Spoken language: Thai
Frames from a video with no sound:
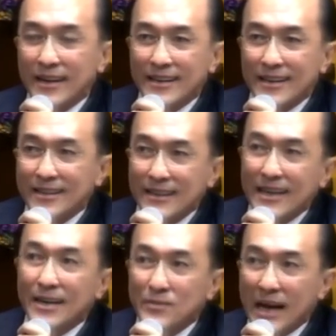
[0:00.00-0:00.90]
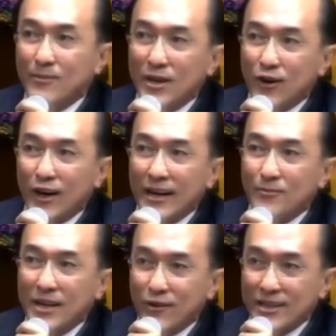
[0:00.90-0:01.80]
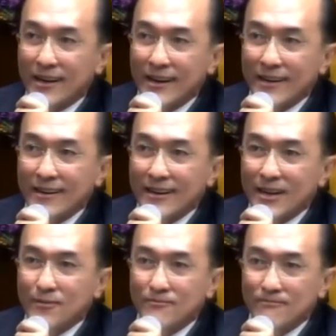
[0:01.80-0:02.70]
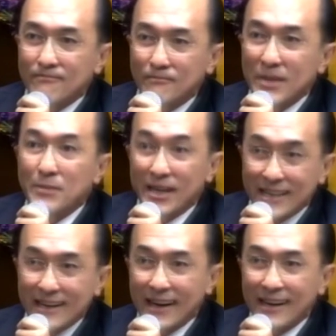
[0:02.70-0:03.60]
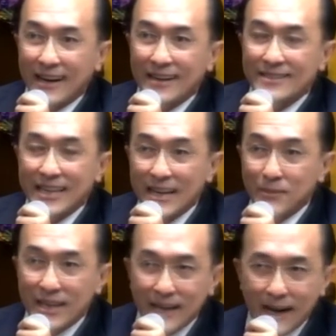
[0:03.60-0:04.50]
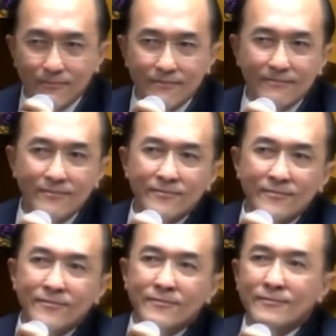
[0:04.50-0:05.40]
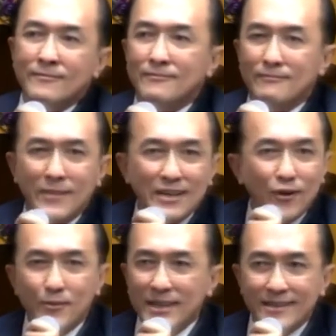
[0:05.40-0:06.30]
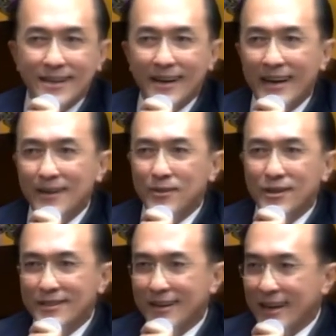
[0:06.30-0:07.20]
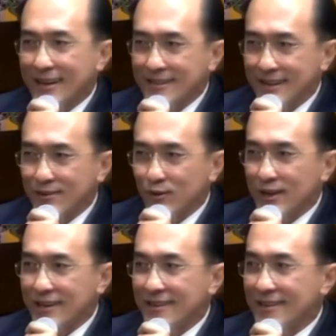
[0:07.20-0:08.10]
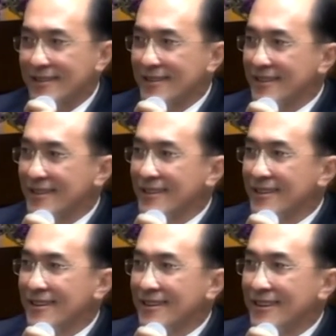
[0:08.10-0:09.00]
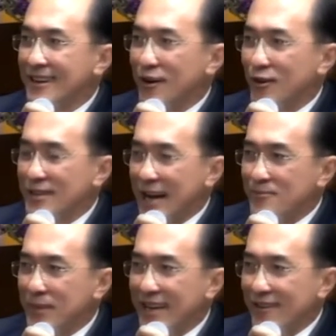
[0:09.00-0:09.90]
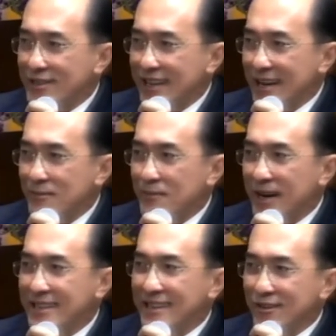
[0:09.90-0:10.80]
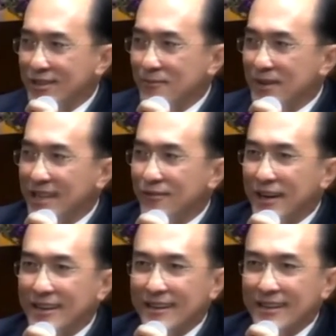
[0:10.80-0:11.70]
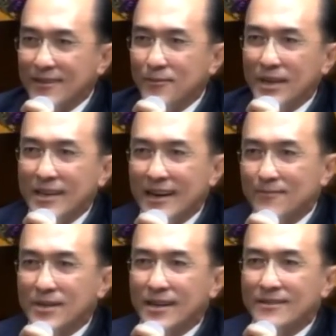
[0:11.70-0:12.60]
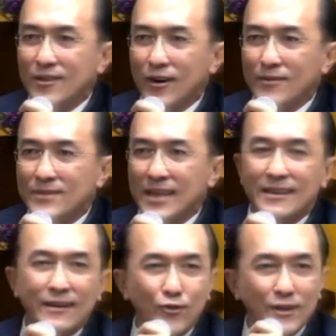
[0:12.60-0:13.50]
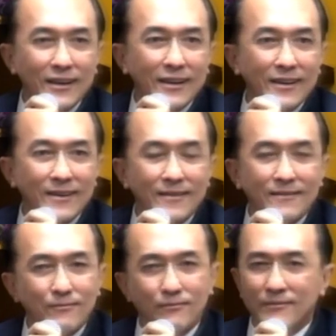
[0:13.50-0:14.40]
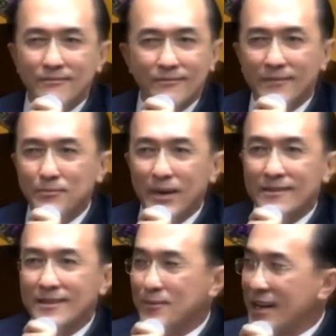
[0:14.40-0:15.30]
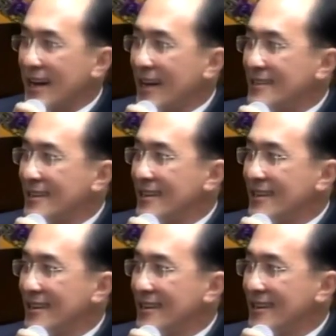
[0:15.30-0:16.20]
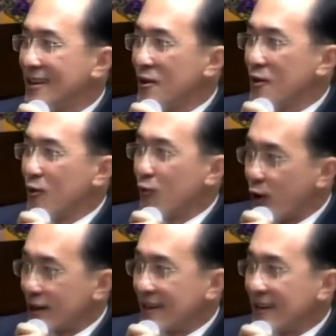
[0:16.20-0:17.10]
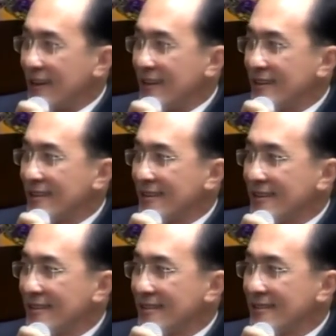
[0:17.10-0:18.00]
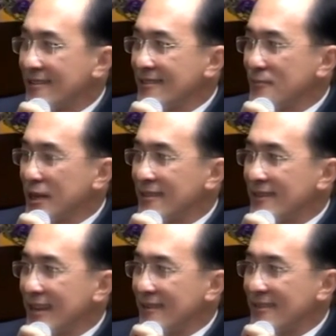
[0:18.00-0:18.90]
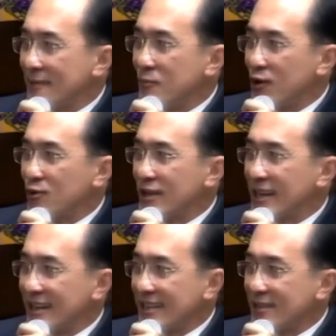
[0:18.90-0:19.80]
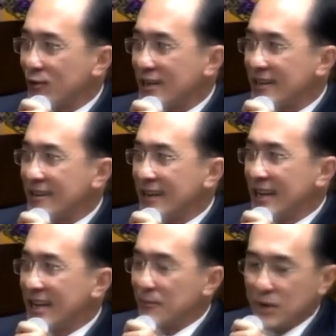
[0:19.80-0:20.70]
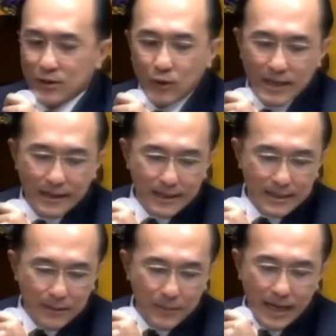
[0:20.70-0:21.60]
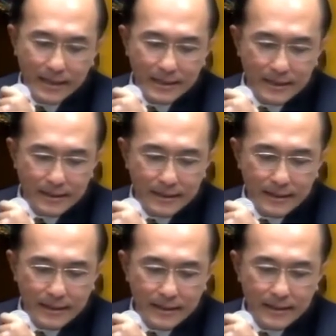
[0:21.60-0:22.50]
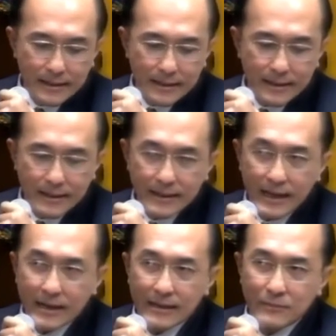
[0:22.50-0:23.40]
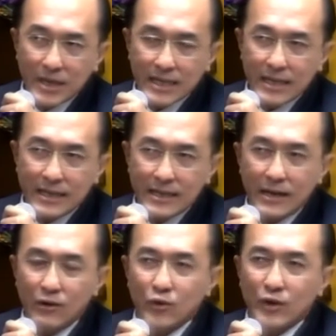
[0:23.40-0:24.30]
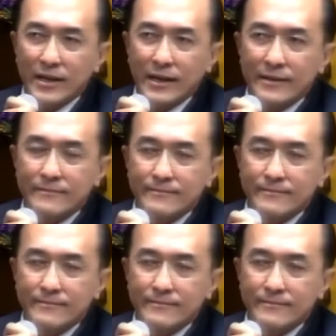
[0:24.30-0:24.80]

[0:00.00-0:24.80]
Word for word: คือเริ่มทำไปก่อนแล้วมันก็จะเริ่มมีพัฒนาการ แต่ถ้าไม่ทำมันก็ไม่เจออะไร มันก็เจอแค่เชื้อตัวหนึ่งแล้วทำไปก็จะได้ประมาณนี้ก็จะมีดีเฟกต์อย่างนี้มีขับเคลื่อนต่อติดอย่างงู้นอย่างนี้ มันเป็นสมการที่วนนะฮะเพราะฉะนั้นถ้าถ้ามองตัวนี้ก็คือตัวหนึ่งกับอีกตัวหนึ่งที่สำคัญอย่างเมื่อกี้ที่เราคุยกัน